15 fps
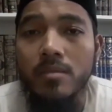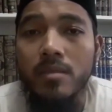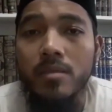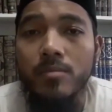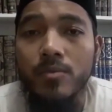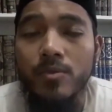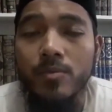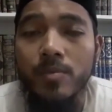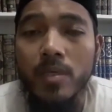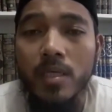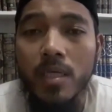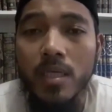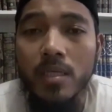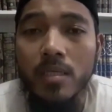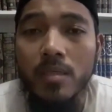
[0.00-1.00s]
Dia
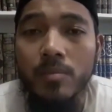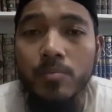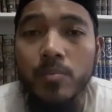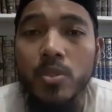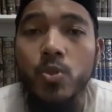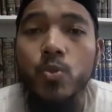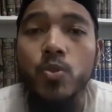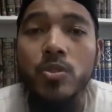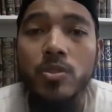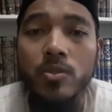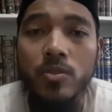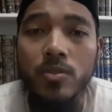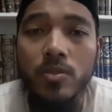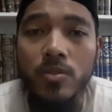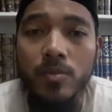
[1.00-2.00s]
merupakan
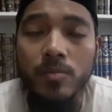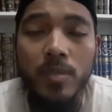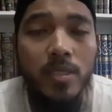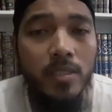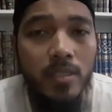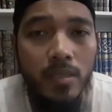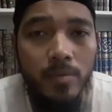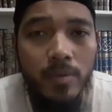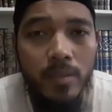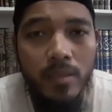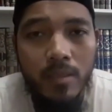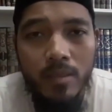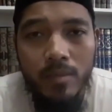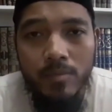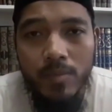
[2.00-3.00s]
petunjuk bagi siapa?